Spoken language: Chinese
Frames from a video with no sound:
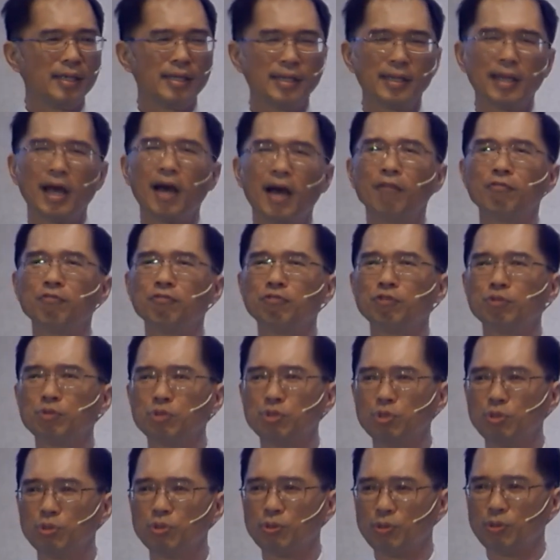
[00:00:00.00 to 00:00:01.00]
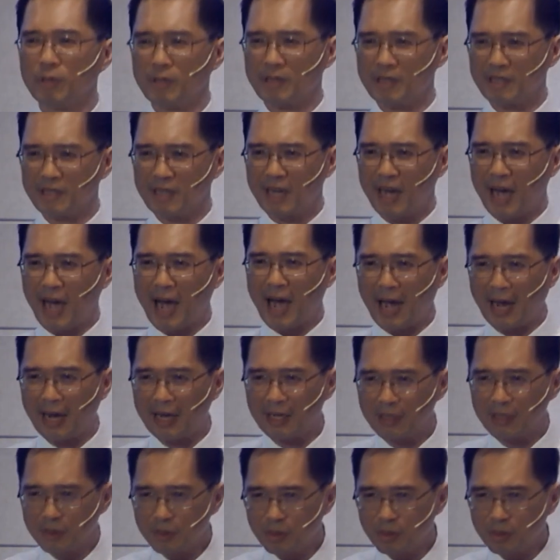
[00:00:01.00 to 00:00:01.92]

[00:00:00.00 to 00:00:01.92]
他付出昂